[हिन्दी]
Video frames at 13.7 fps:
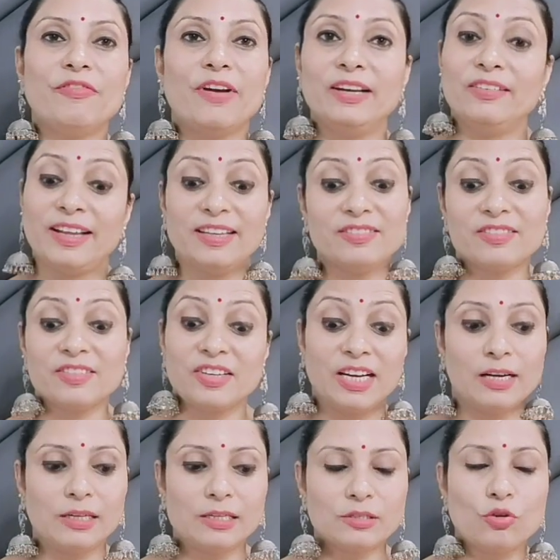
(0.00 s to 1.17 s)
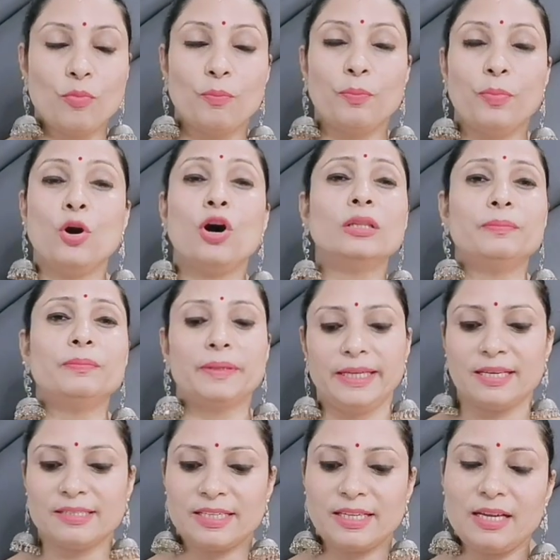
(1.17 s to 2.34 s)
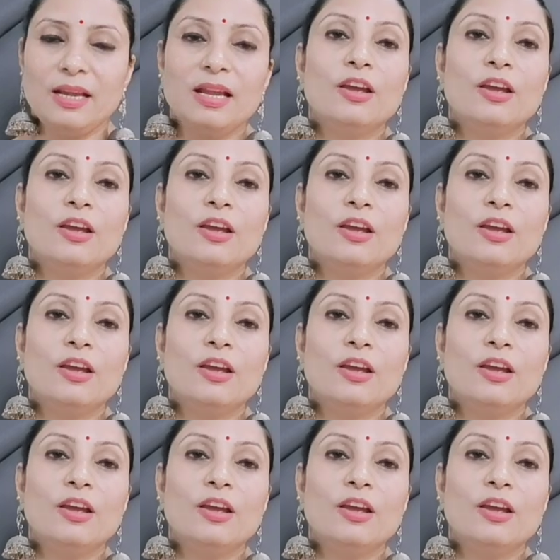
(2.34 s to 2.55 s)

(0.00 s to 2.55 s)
फाइन लाइन्स रिंकल्स को बहुत बढ़िया से